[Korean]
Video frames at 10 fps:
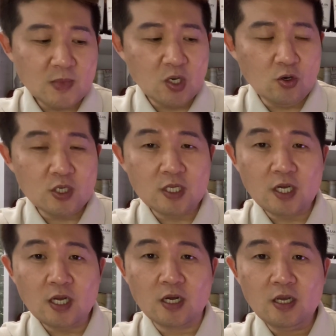
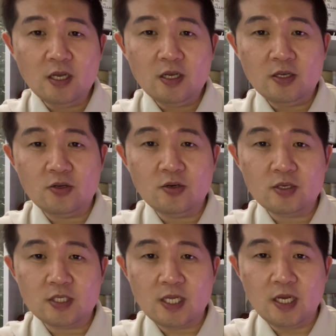거기에다가
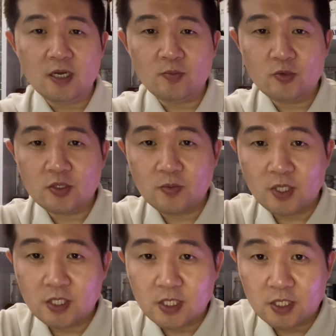여기 딱 보시면
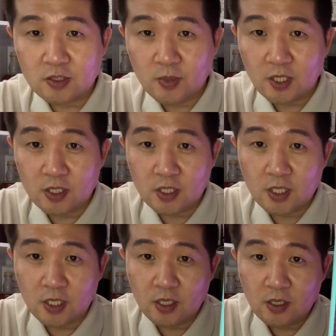아시겠지만
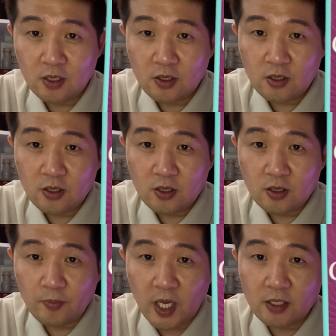이게
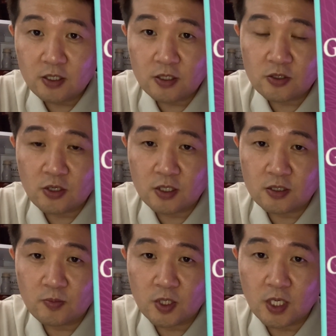배치
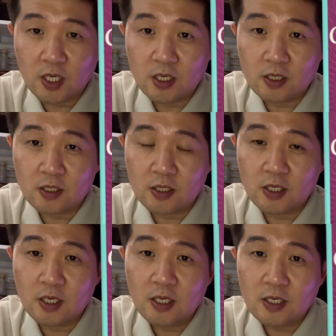스트렝스입니다.
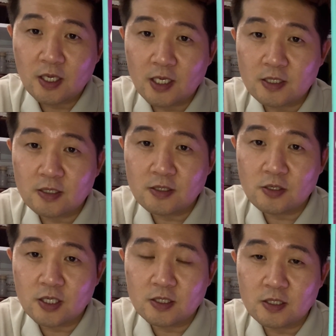그러니까 캐스크
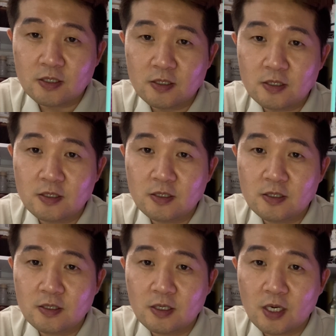
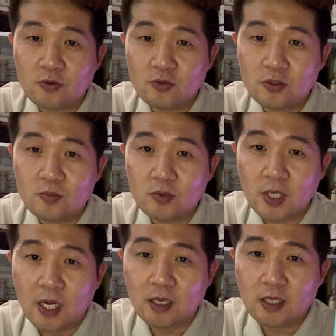스트렝스라고는
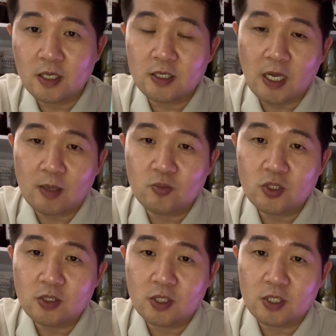아, 얘네들이 안
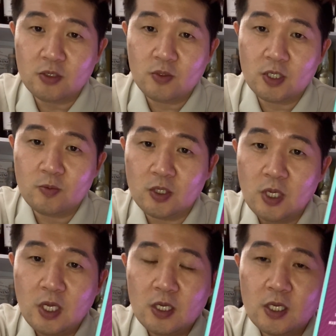붙인 것 같아요. 왜냐하면
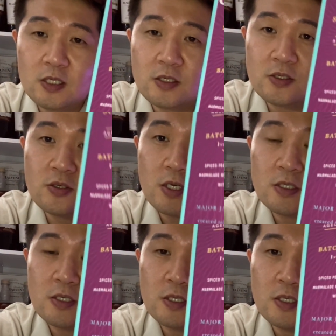캐스크
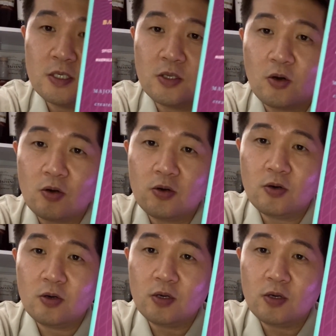스트렝스는 여러